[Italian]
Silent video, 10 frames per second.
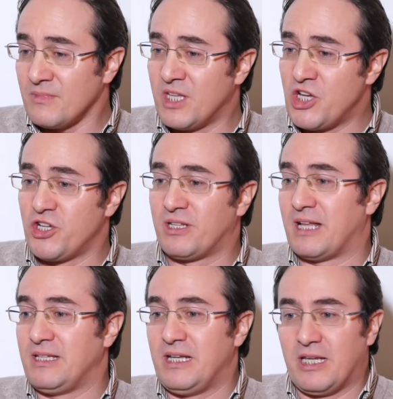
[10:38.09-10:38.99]
dei
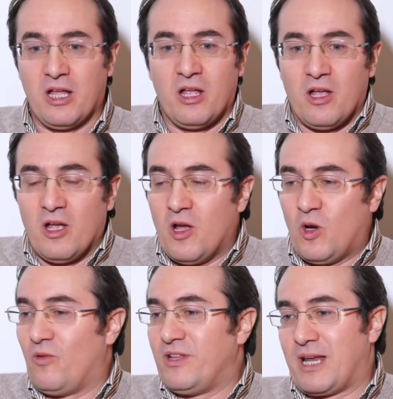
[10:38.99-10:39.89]
cittadini
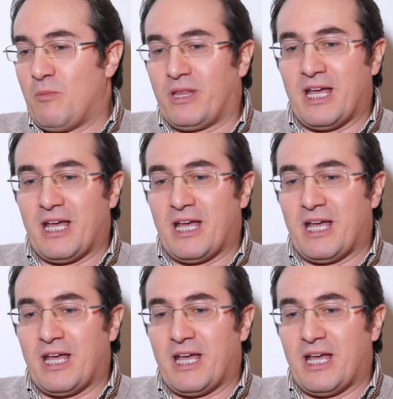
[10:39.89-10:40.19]
lo vedremo